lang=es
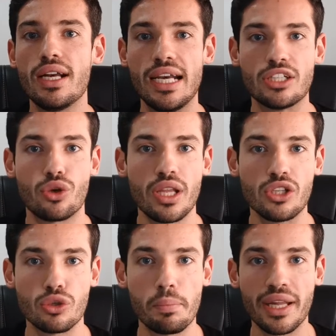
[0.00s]
las
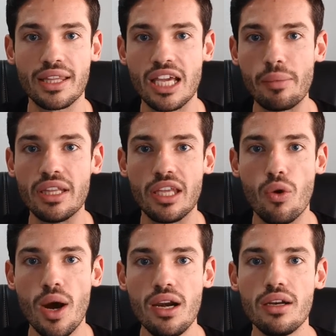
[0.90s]
órdenes son prácticamente
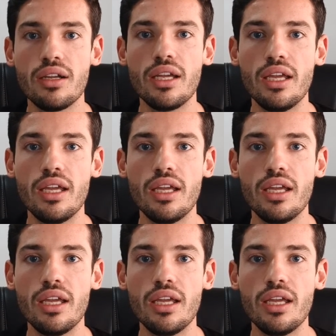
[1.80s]
igual,